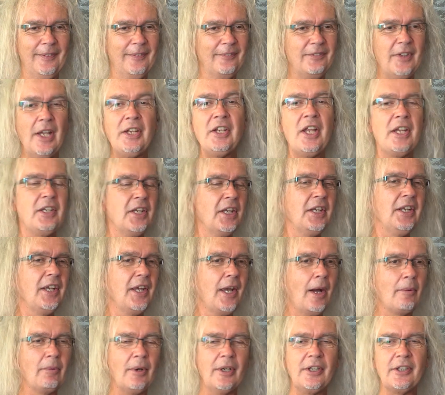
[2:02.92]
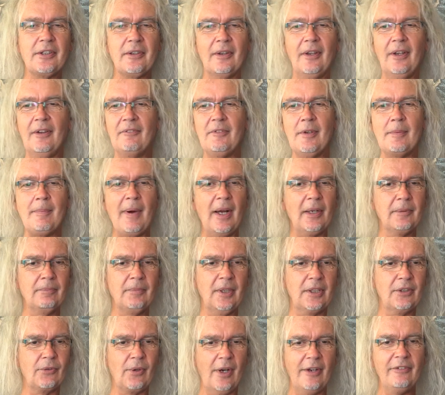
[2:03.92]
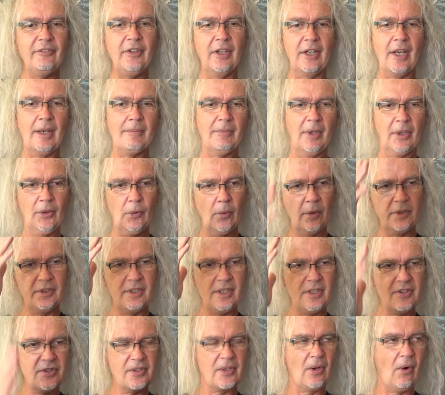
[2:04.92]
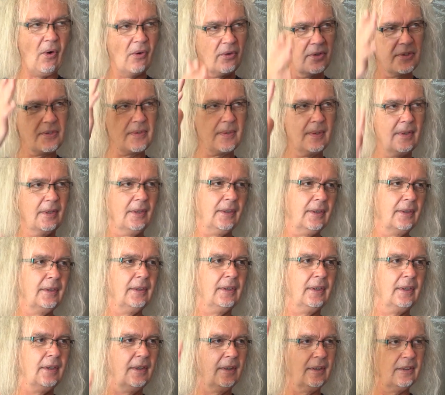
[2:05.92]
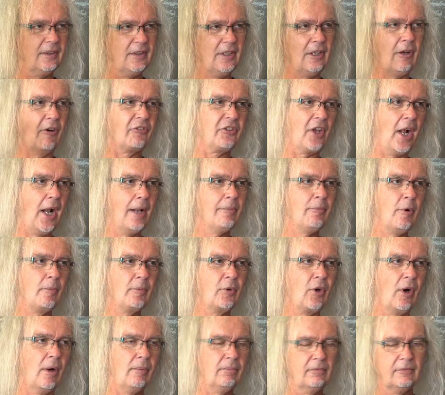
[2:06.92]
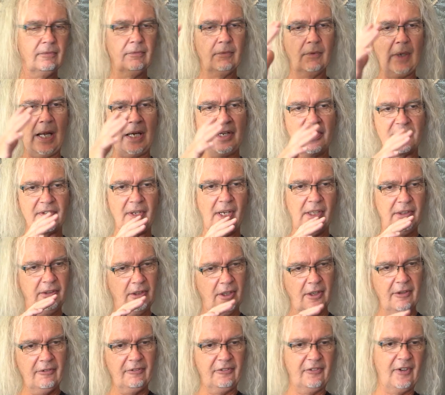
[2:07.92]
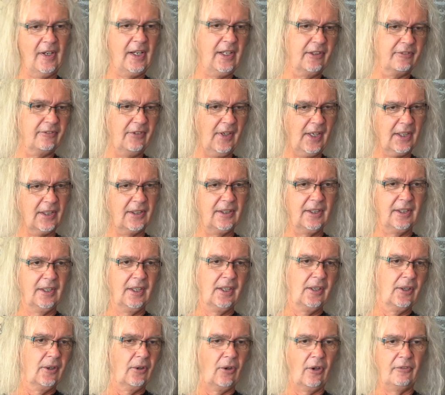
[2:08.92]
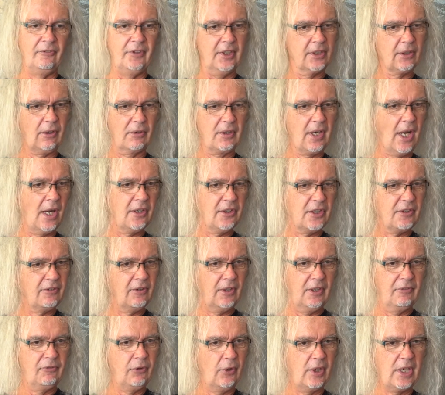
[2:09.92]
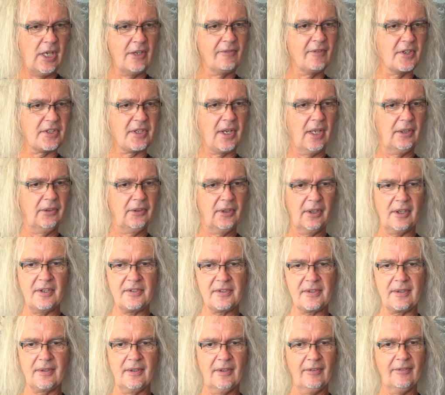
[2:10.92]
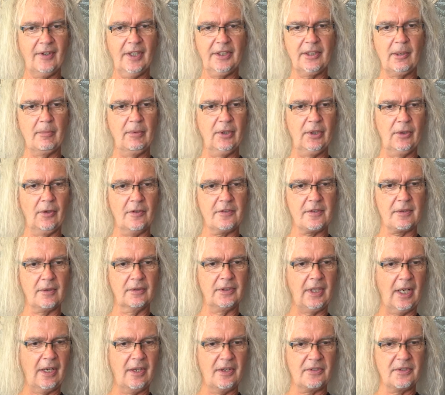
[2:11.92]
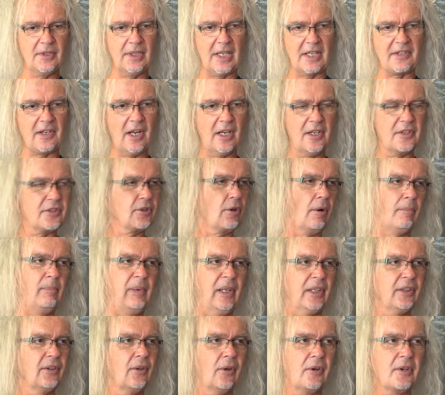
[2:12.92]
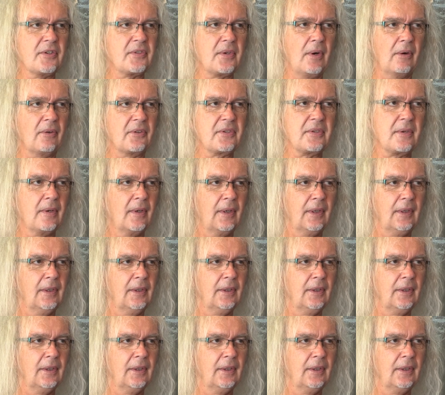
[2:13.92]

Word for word: nee, nee, nee, nee, aber ich, äh, wir machen mit Gravedigger immer nur die Songs, die aufs Album kommen. Alles andere fällt weg und wird auch gar nicht für irgendwas anderes weiter benutzt. Und daher sind das alles komplett neue Songs.